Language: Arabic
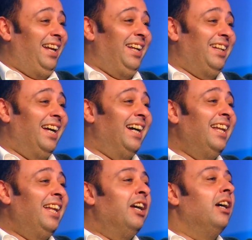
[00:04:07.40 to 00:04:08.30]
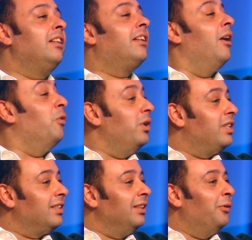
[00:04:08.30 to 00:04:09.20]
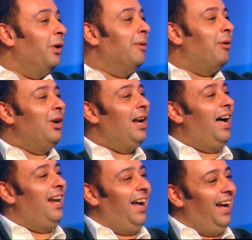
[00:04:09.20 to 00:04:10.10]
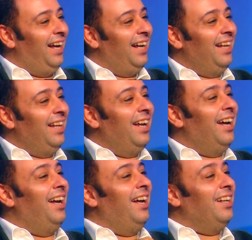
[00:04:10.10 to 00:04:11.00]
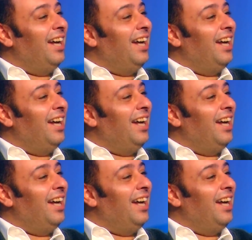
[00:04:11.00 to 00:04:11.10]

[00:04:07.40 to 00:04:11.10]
على الغداء اه اتجوز آه. وانا بقول لها لا آه. آه